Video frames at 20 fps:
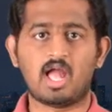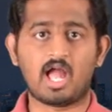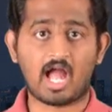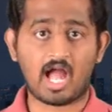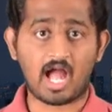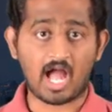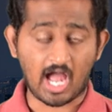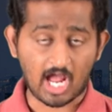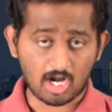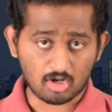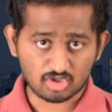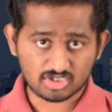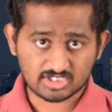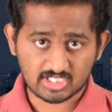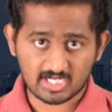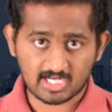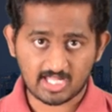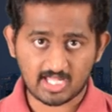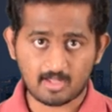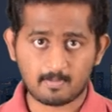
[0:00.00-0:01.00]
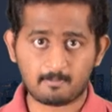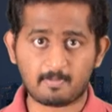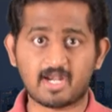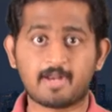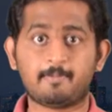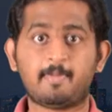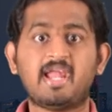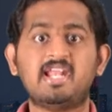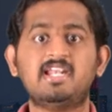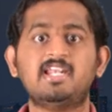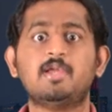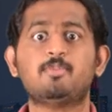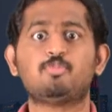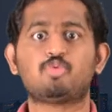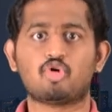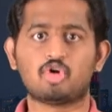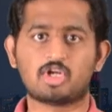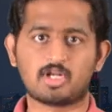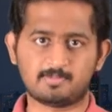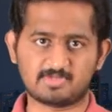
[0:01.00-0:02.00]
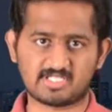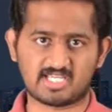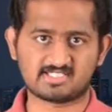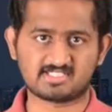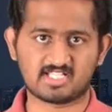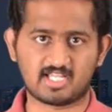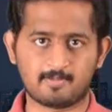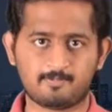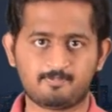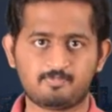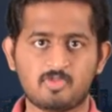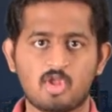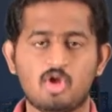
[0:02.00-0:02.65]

ఆ ఆలోచనలే మన మైండ్ని ప్రోగ్రామ్ చేస్తాయి